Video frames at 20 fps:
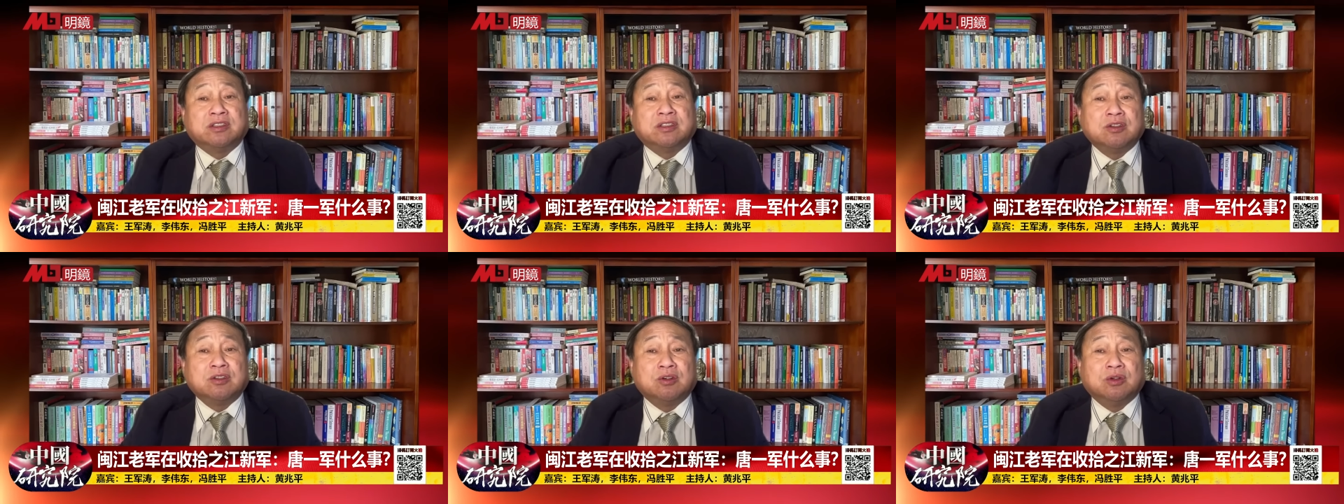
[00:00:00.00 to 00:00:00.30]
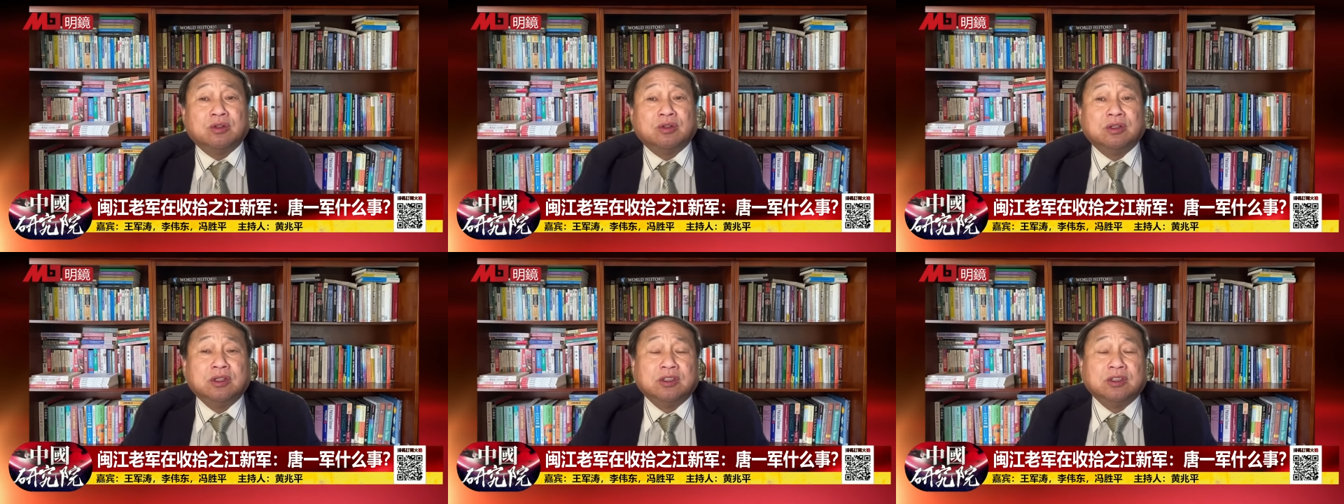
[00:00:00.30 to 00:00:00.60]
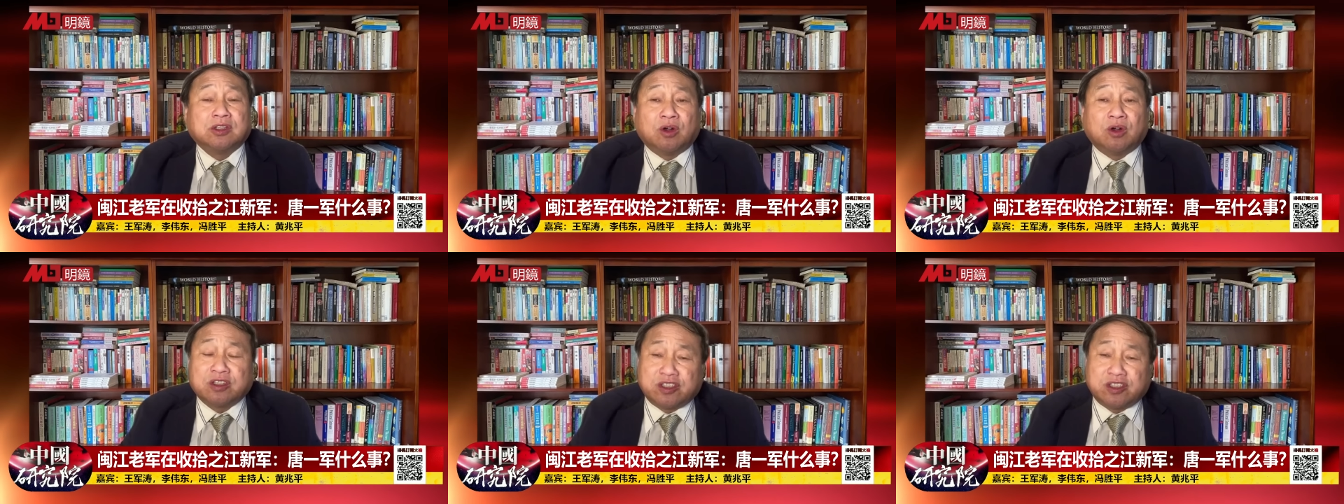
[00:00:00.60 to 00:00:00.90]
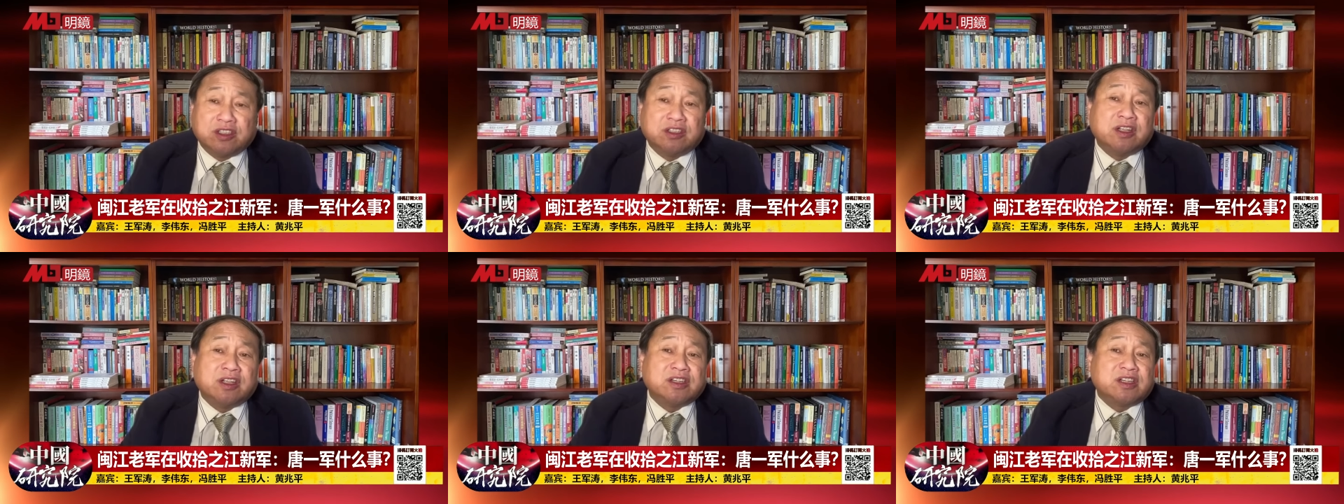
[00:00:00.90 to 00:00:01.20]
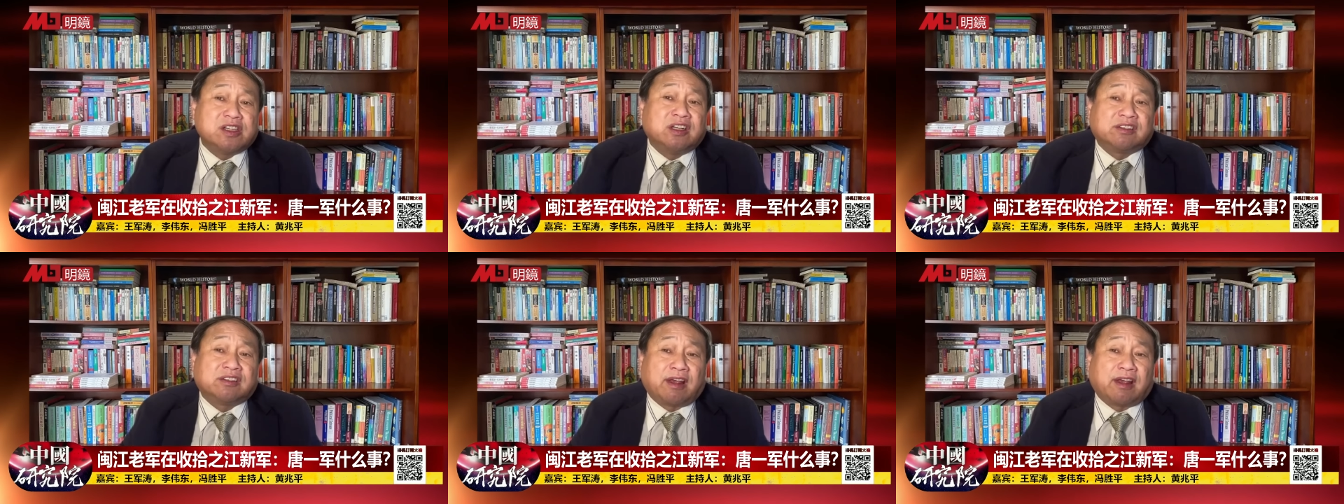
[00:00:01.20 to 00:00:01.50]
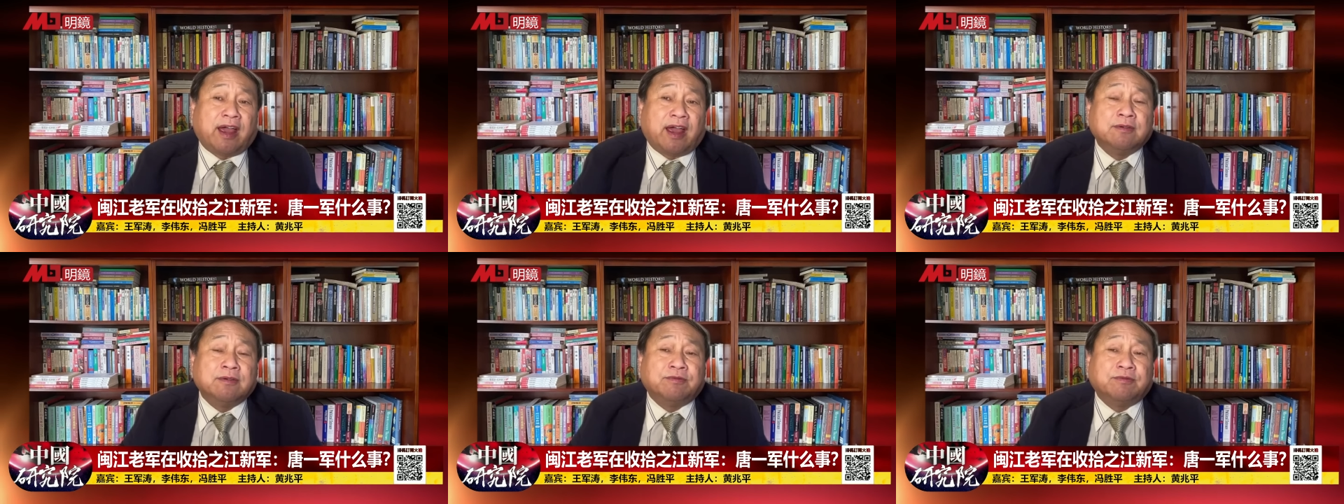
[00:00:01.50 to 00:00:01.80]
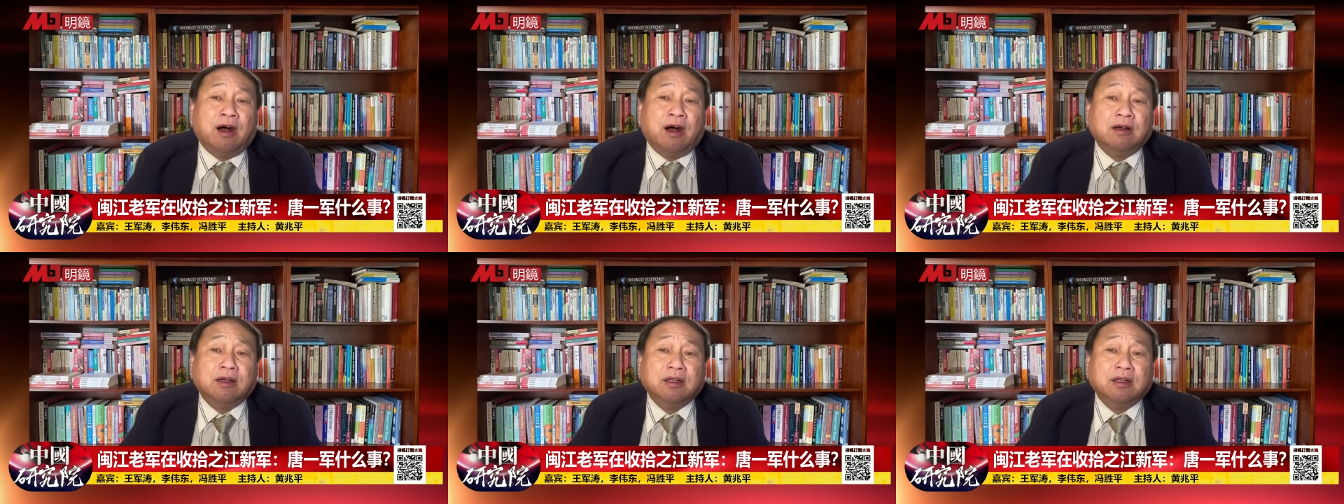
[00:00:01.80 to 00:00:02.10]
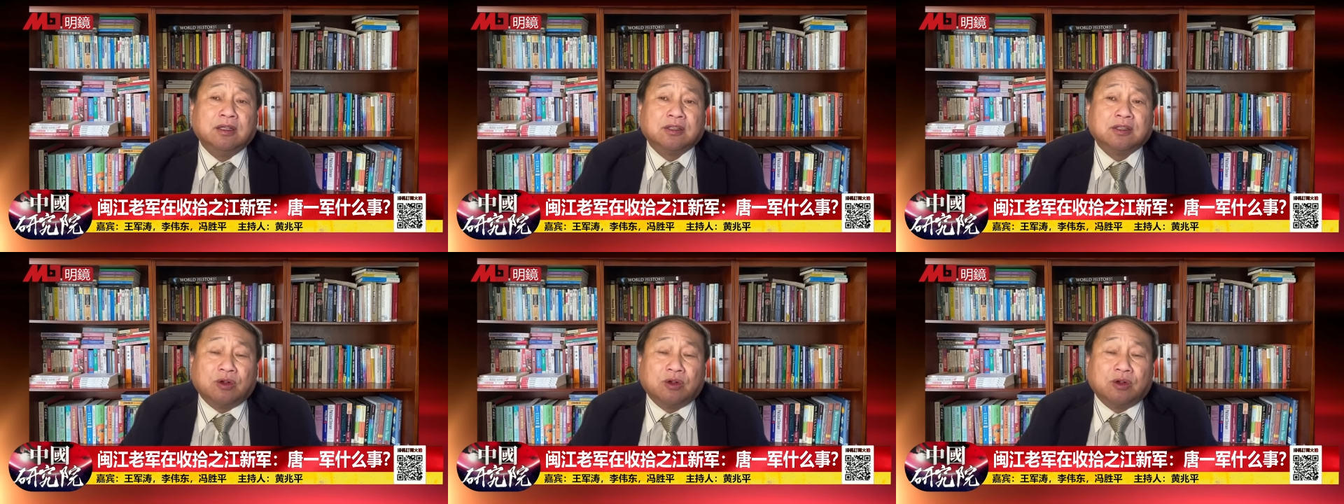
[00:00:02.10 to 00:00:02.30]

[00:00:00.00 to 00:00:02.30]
那就他说实际那是一个采访。